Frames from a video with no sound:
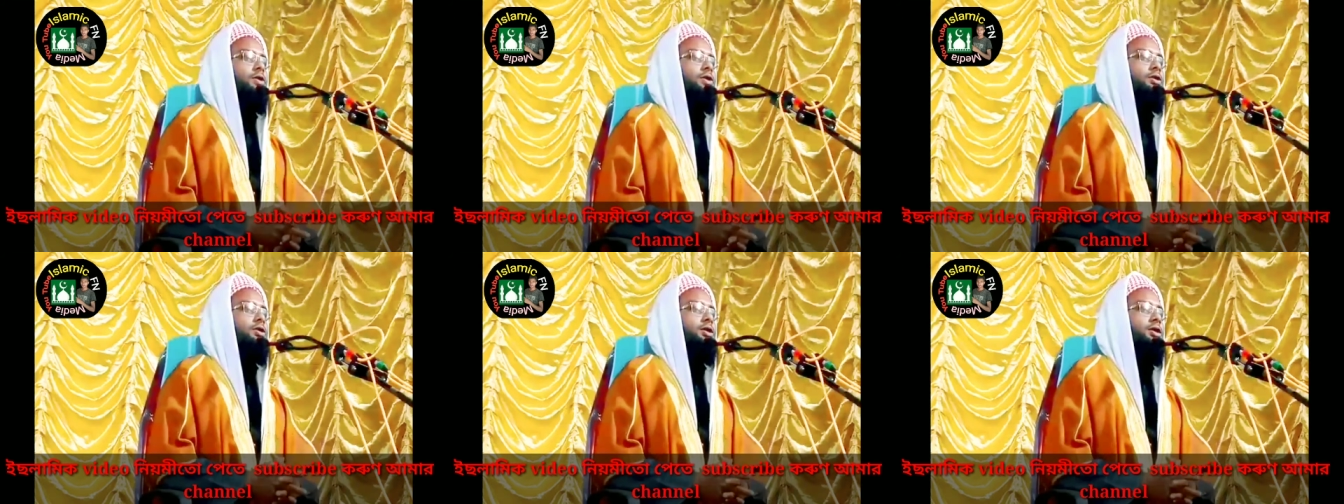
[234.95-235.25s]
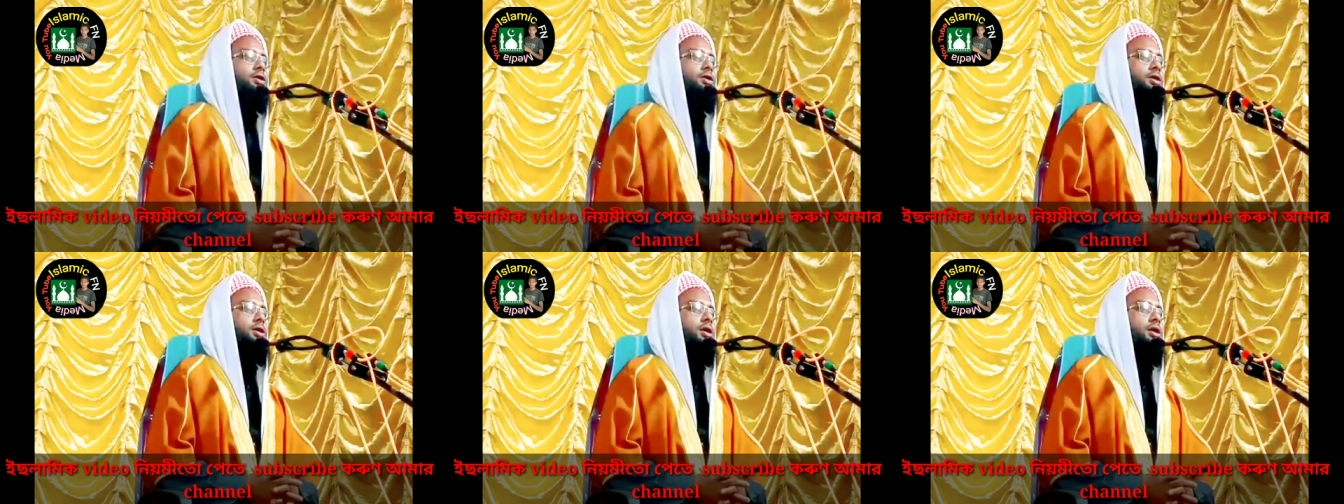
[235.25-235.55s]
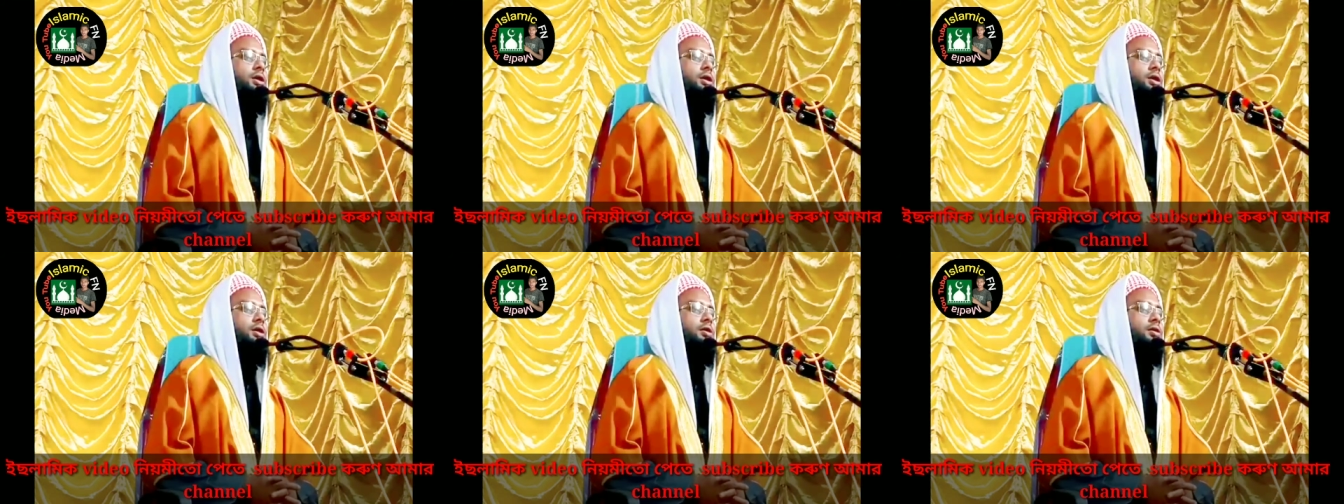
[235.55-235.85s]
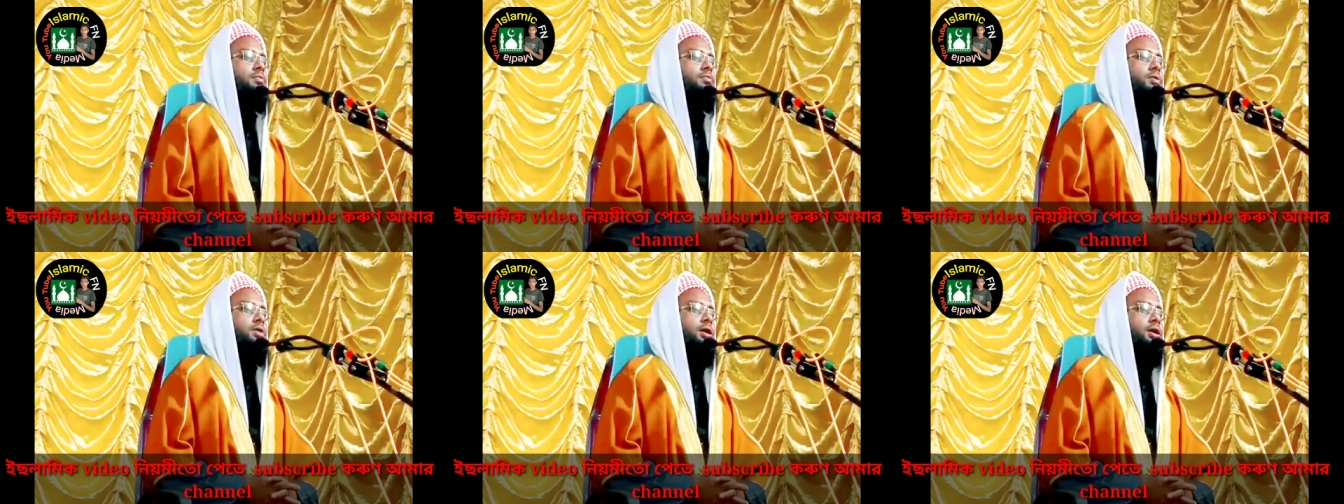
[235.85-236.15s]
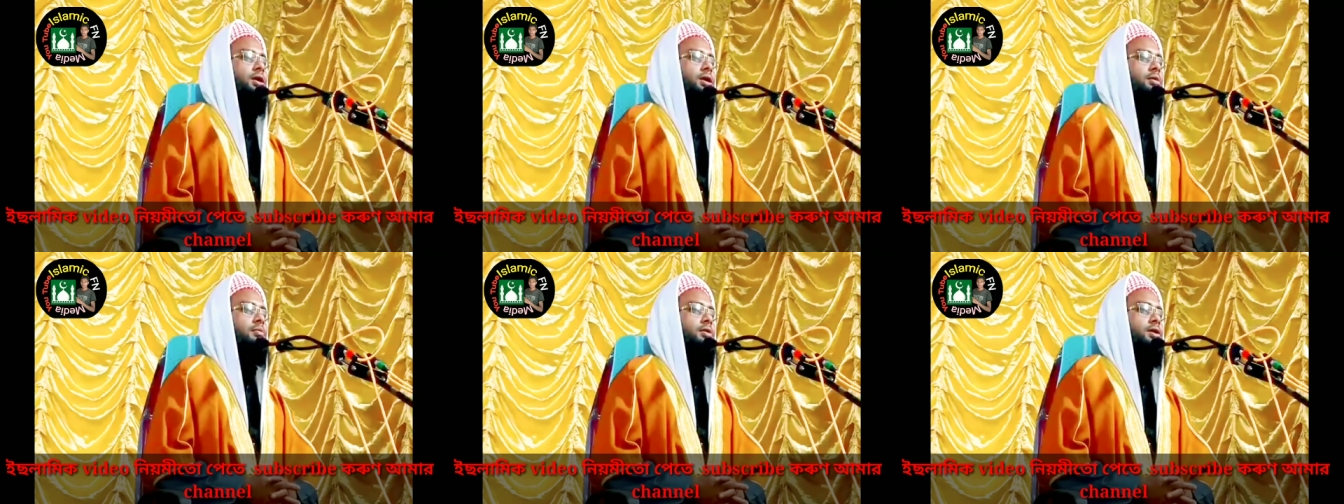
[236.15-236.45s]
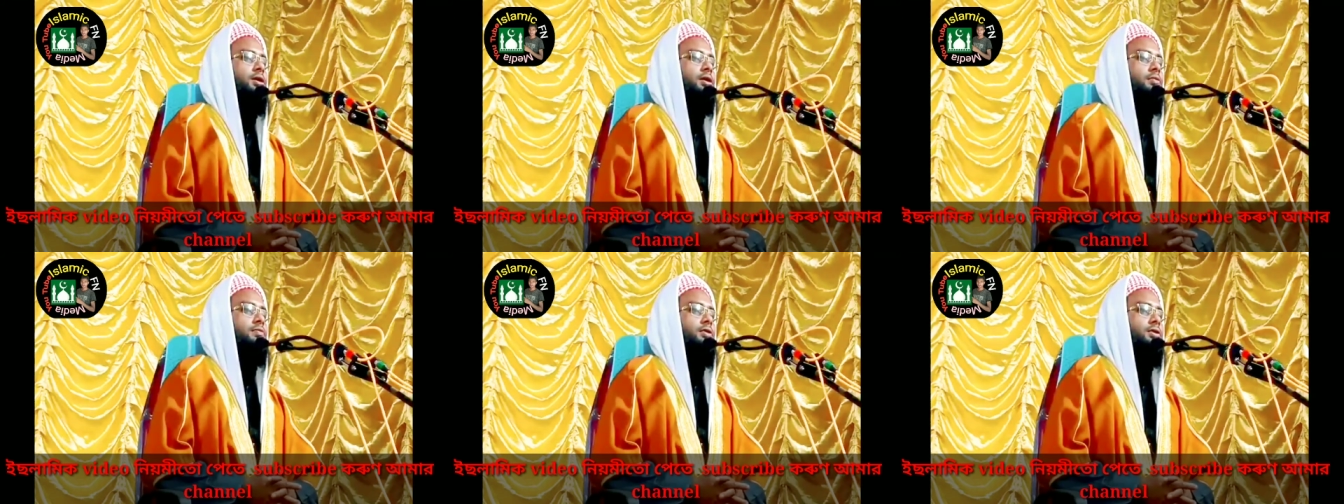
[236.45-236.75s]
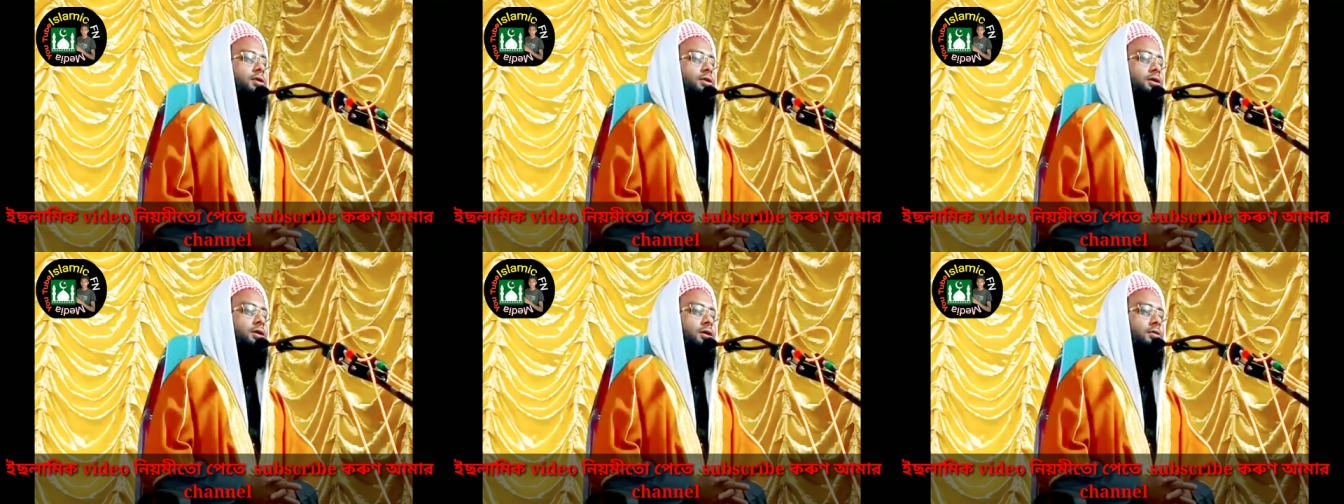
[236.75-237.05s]
বিশ্বাসী আল্লাহ রাব্বুল আলামিনের
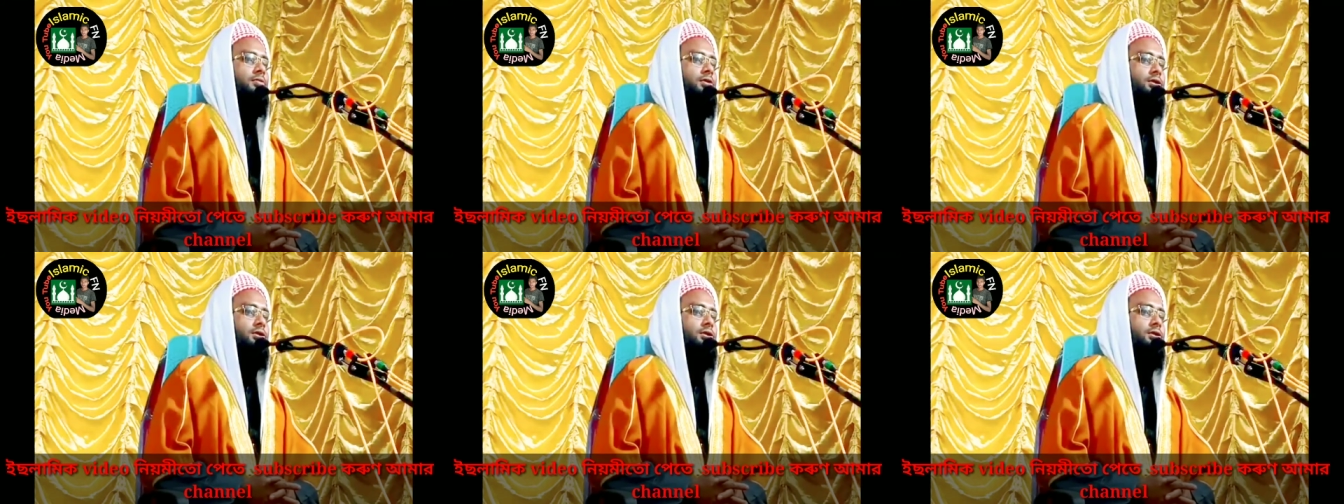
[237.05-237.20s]
প্রতি যারা